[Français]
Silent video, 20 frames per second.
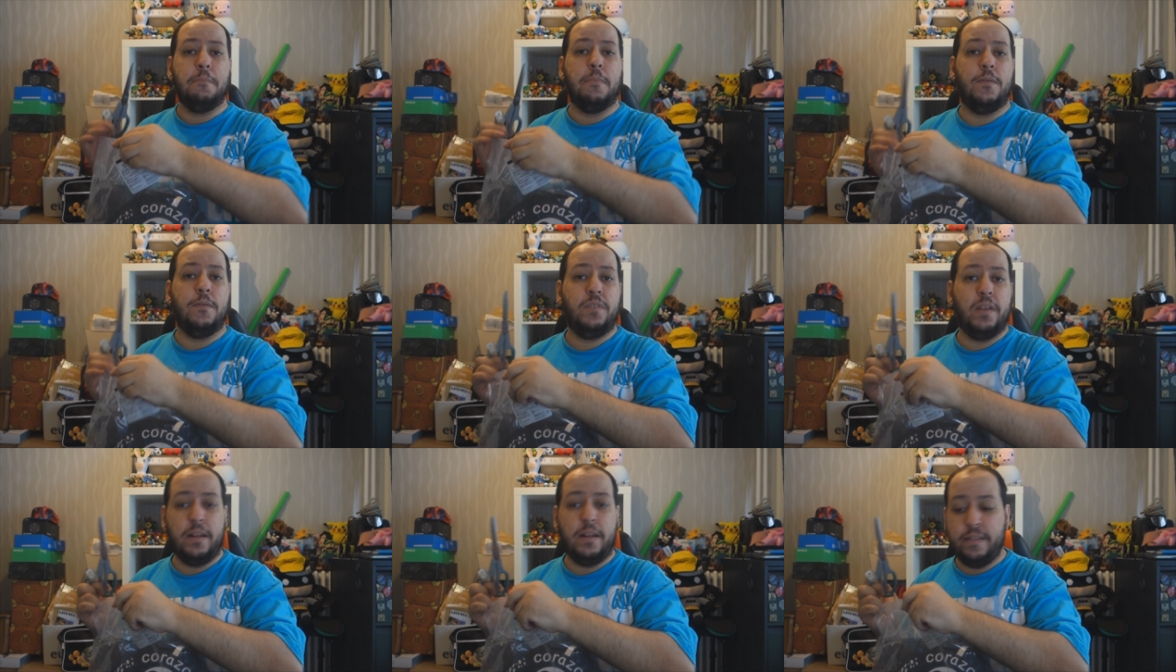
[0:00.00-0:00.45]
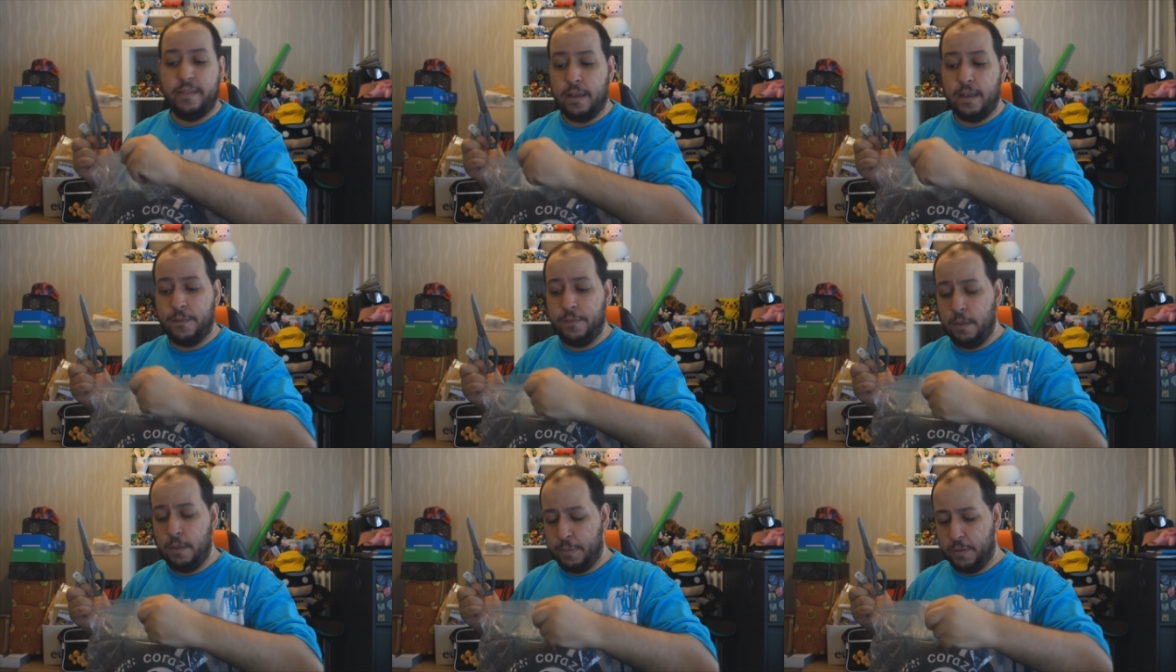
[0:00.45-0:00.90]
bah vous allez être
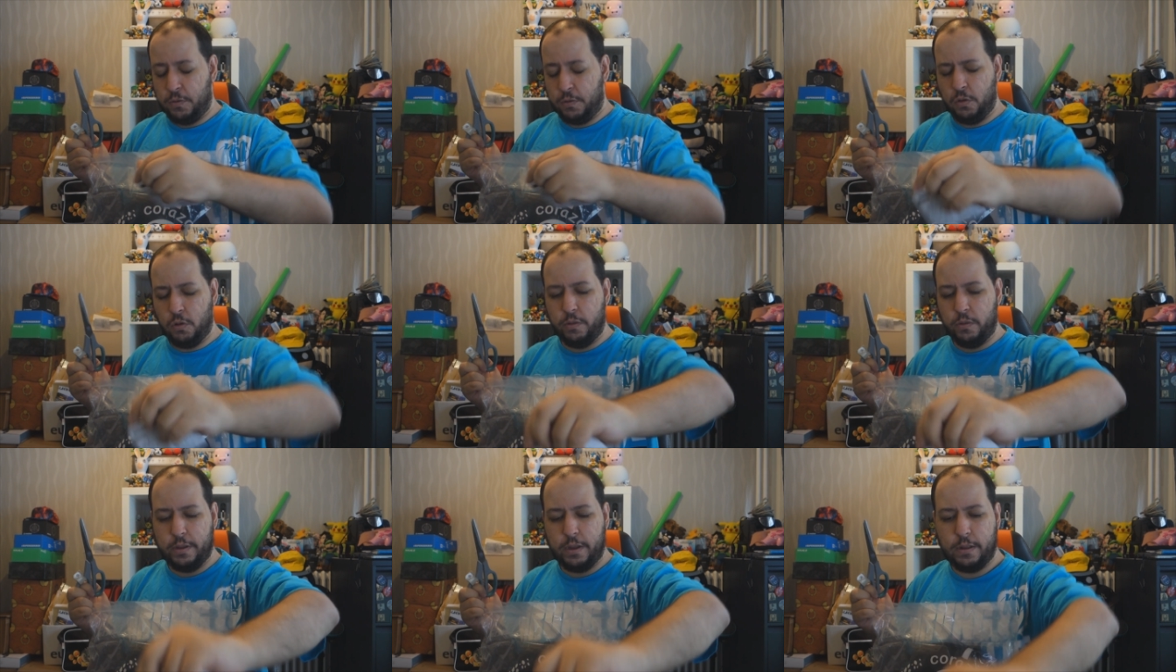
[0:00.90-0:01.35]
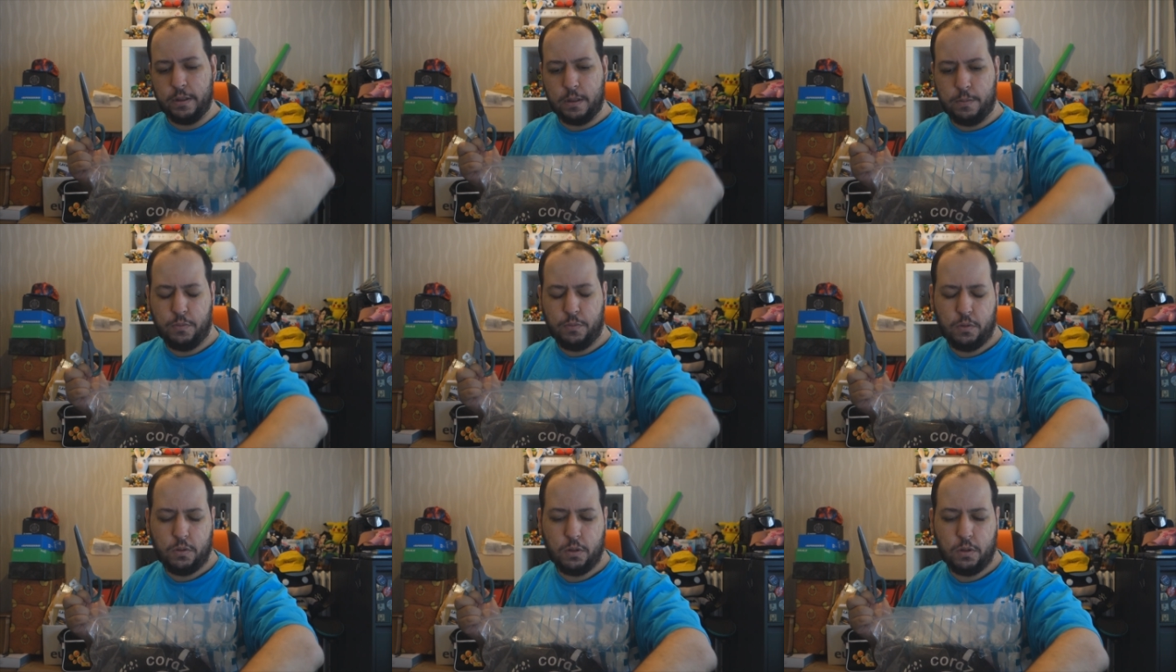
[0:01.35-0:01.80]
servi parce que dans très
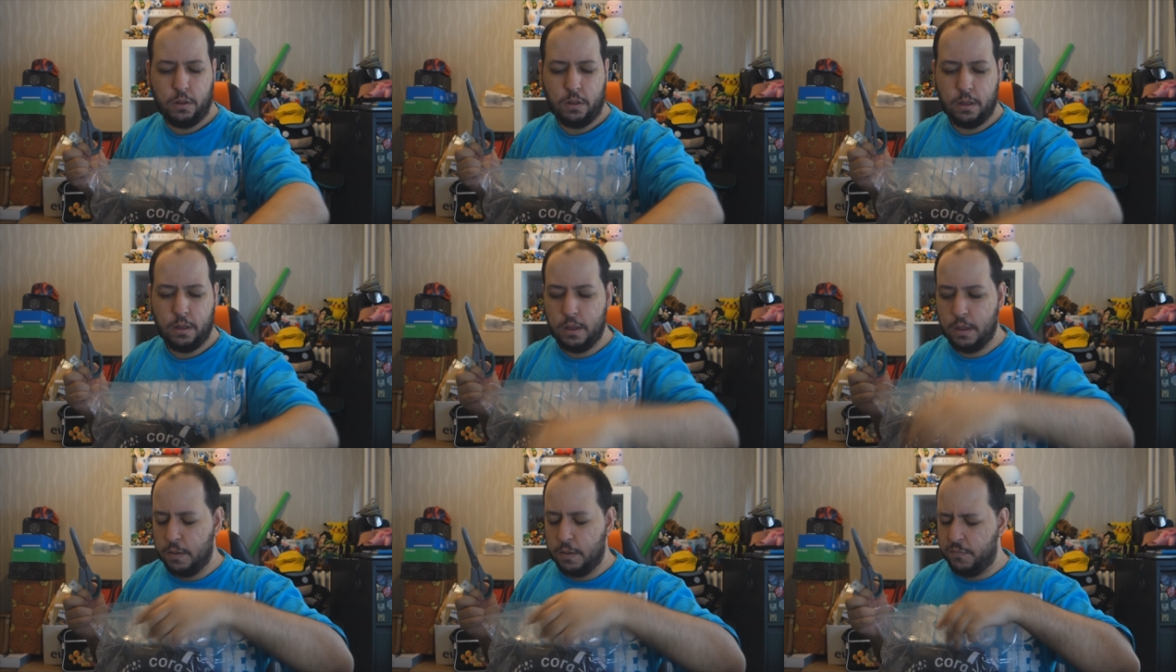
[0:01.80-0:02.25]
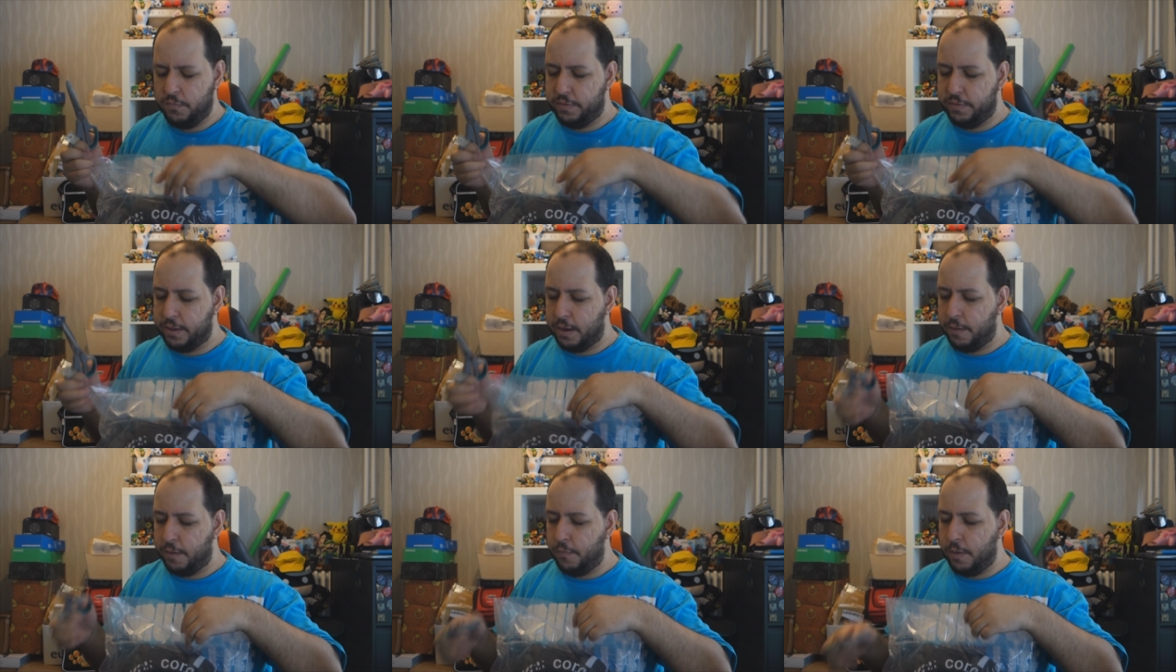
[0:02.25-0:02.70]
très peu de temps,
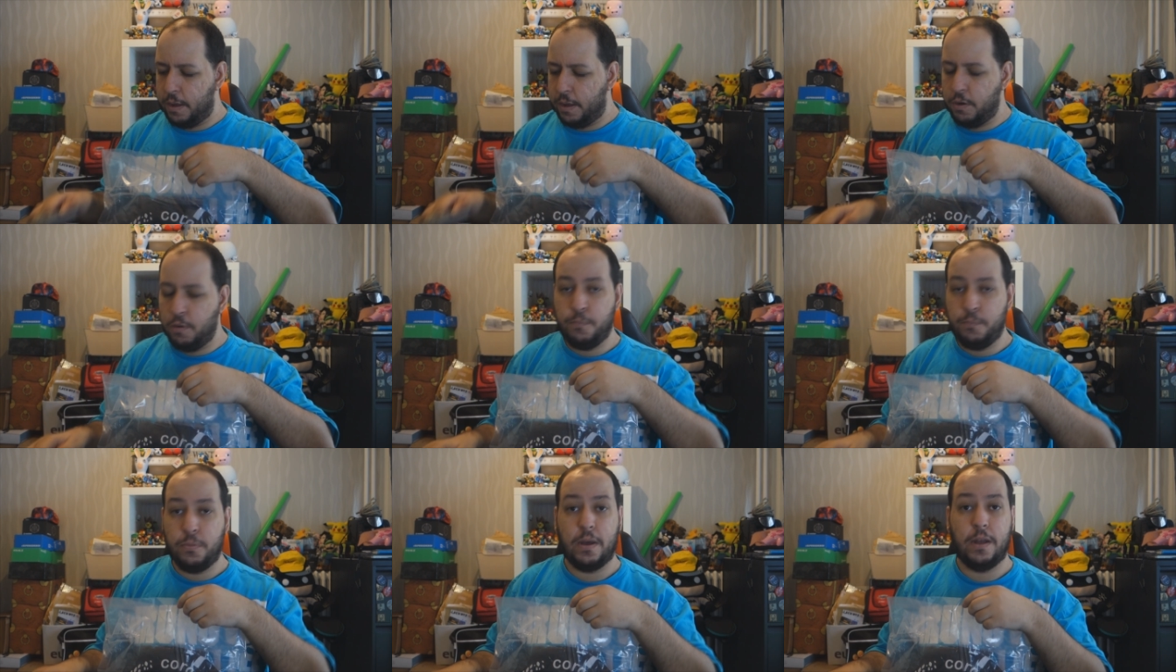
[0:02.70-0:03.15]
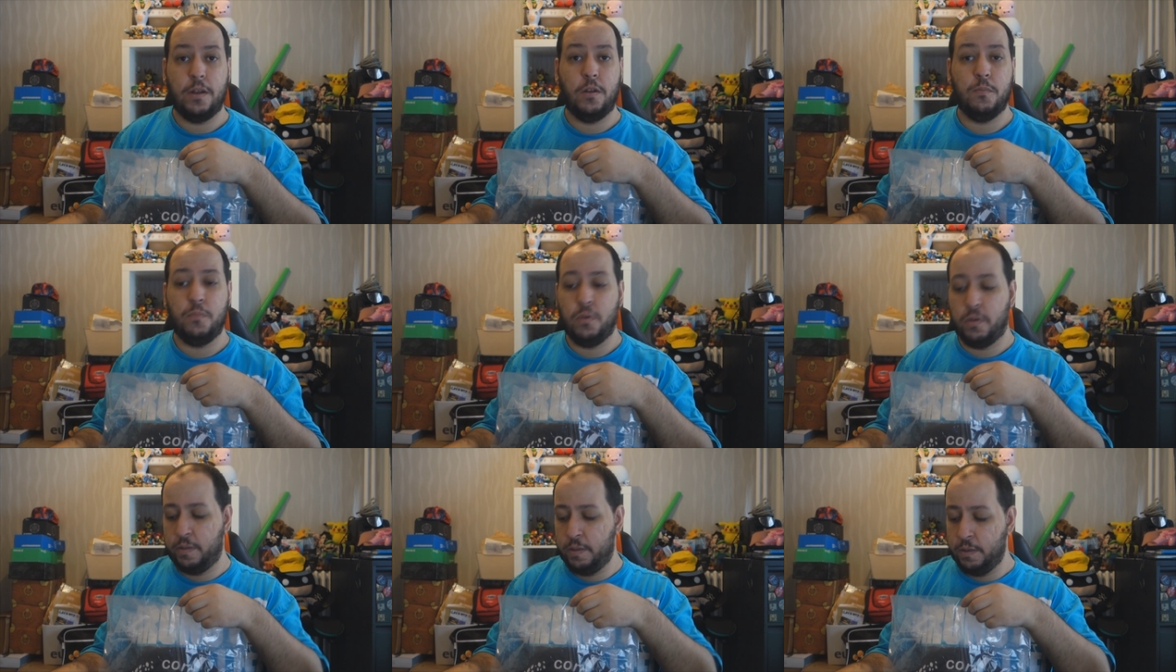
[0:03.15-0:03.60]
vous allez avoir un,
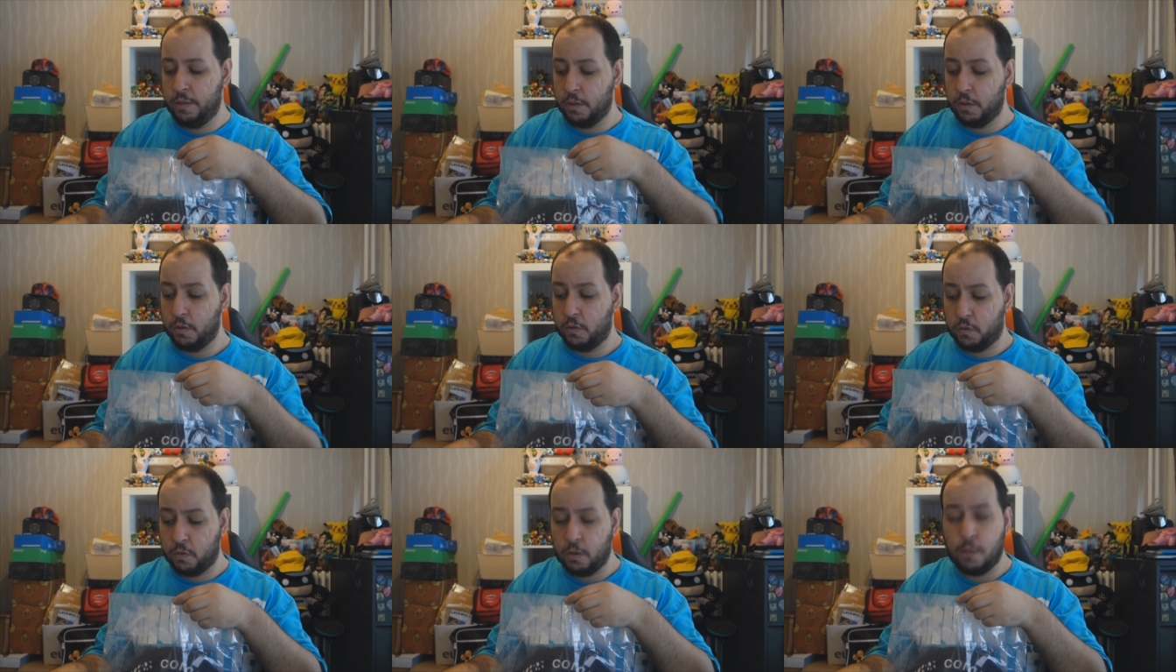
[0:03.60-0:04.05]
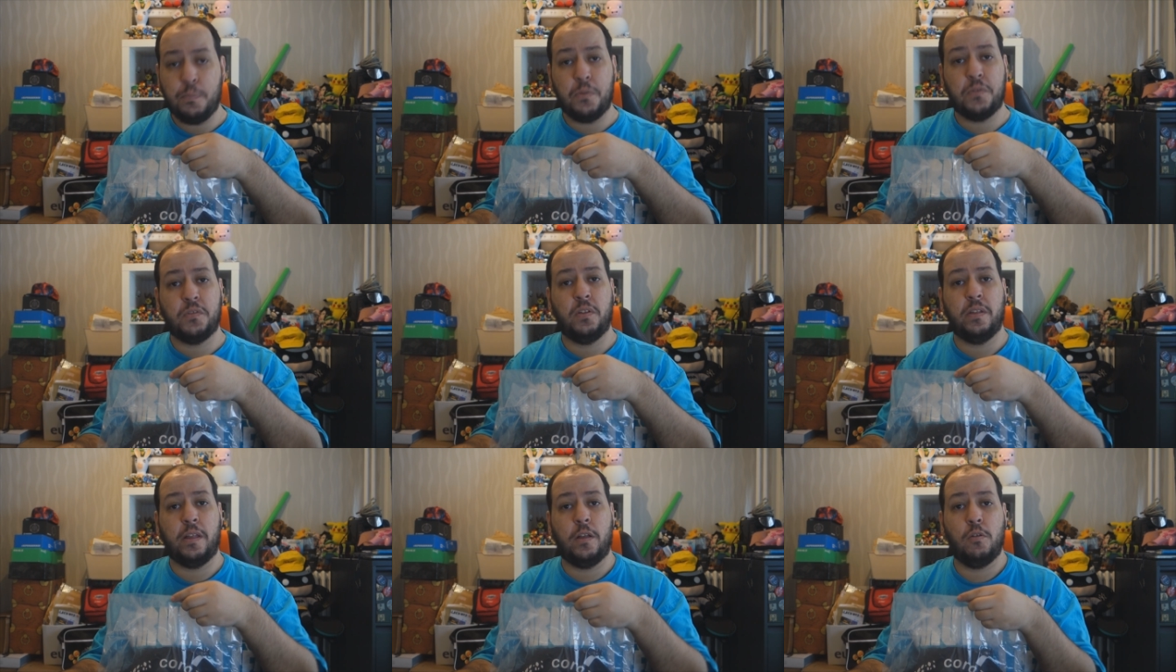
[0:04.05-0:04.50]
unboxing
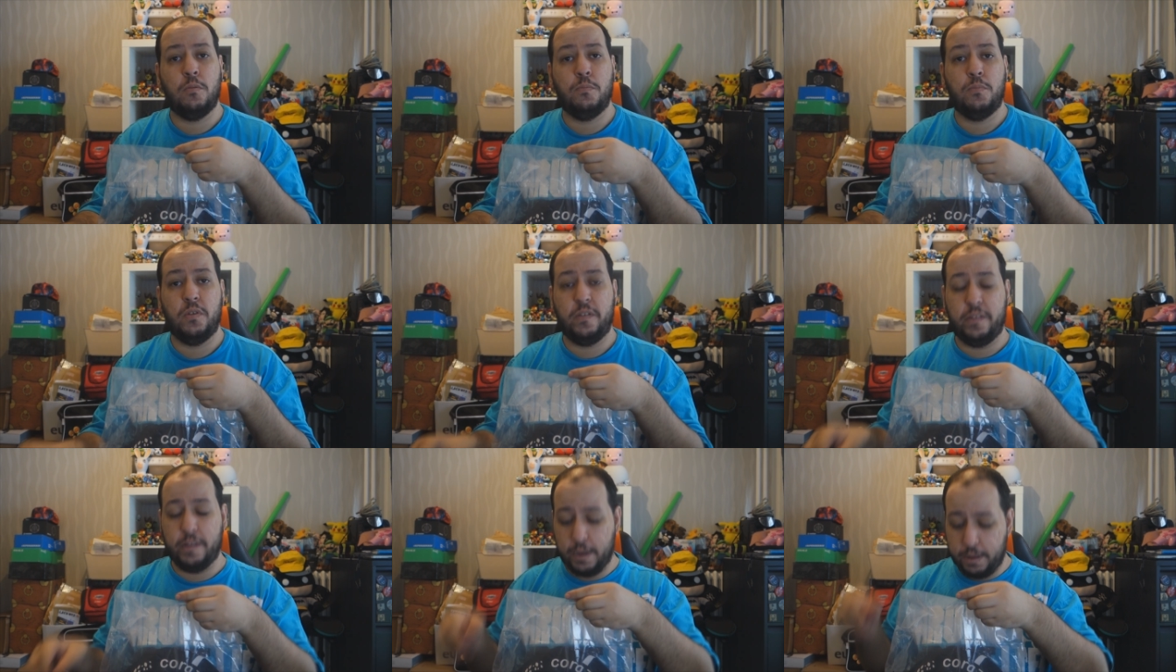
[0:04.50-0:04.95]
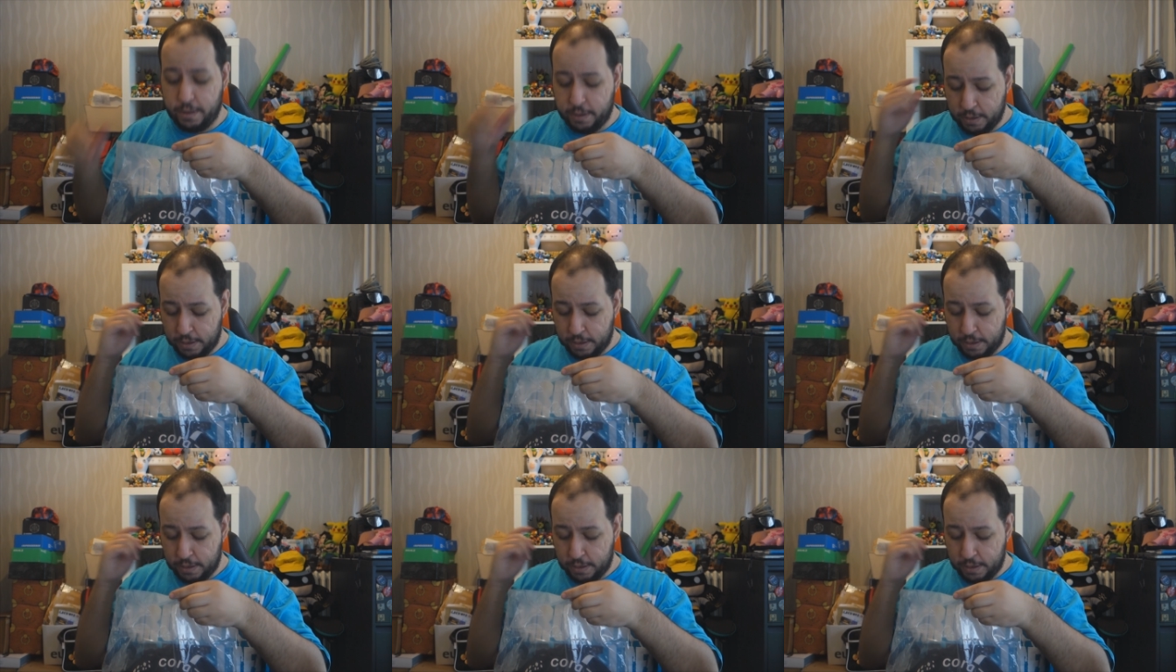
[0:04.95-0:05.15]
100% Dragon Ball Z,